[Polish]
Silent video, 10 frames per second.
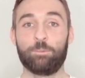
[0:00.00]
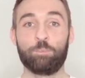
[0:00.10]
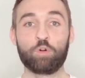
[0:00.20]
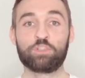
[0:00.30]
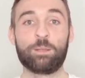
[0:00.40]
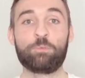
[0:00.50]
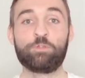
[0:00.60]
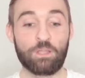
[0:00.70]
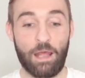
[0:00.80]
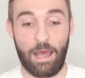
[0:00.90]
Bóg nie
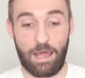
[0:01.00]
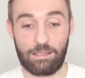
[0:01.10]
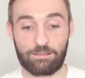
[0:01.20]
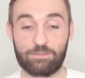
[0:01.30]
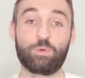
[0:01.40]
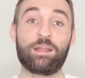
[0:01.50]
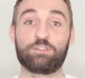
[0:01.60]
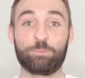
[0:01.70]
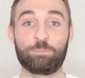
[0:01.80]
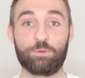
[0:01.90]
mówi, ale złe
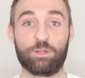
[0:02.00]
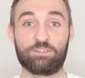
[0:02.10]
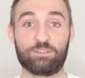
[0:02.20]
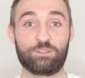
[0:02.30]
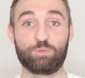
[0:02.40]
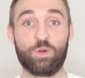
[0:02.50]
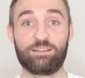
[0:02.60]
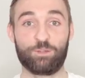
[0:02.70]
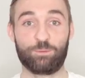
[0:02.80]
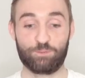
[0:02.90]
zrobiłeś, złe
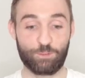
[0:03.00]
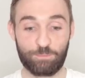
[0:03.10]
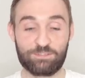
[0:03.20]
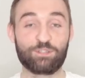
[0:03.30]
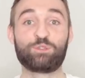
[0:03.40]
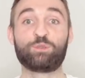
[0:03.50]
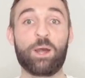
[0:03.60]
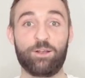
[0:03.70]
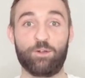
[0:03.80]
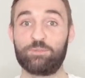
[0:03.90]
zro zrobiłeś coś
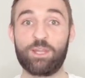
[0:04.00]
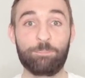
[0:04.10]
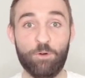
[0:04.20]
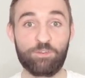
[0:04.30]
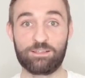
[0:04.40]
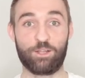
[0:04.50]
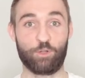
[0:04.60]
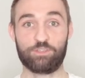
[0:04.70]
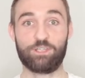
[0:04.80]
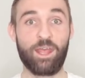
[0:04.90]
złego. Nie powie
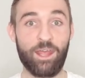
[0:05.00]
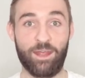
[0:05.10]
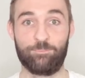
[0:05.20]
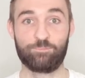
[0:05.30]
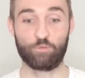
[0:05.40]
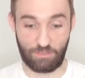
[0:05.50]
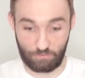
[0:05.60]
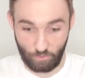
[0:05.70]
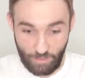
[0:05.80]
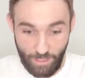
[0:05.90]
tego, nie, to
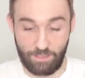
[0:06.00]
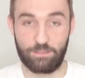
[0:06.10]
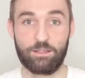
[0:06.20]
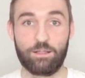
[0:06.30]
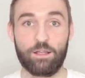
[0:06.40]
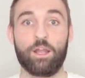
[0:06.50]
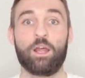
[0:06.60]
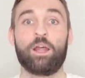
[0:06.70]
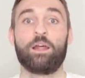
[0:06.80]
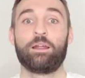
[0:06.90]
jest ok.
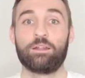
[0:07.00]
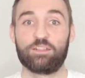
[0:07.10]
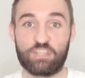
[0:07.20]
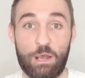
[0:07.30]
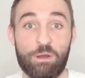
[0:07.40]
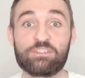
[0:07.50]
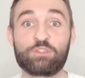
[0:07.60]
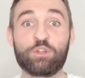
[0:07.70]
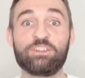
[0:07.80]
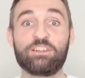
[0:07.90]
Działasz
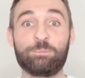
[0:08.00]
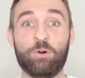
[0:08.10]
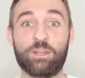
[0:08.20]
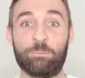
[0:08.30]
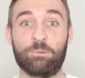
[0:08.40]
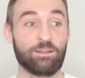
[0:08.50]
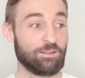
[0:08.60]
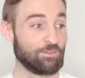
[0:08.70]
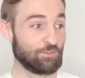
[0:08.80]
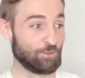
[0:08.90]
zgodnie z Bogiem.
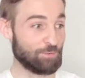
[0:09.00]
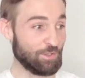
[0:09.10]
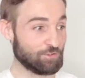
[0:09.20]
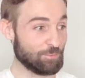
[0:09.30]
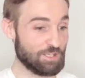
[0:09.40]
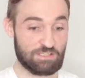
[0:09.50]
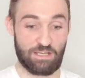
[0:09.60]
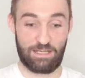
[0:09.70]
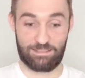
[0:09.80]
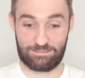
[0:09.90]
Zrobiłeś tą
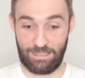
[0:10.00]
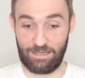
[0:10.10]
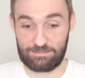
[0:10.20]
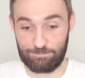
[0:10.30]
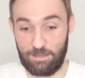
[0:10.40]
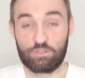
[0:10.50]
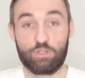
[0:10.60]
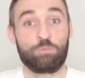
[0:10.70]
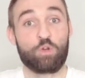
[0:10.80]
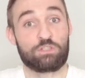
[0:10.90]
rzecz, teraz
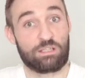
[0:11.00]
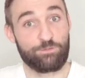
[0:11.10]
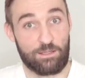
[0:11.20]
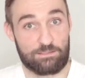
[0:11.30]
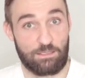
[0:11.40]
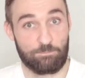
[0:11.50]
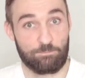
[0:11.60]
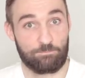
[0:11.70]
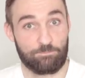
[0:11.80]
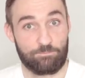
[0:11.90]
będą konsekwencje.
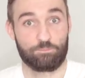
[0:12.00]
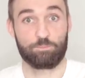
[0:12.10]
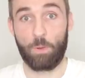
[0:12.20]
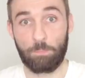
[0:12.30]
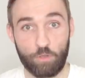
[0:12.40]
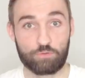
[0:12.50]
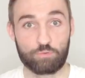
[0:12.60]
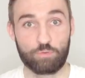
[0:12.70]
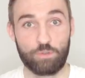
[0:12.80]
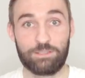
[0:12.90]
Po
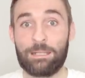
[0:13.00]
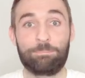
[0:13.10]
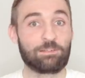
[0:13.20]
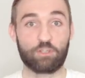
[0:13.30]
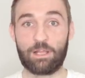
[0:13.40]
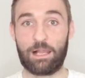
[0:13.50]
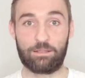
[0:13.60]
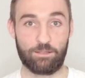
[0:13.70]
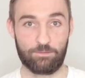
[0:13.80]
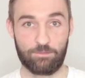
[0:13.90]
prostu, niepersonalne.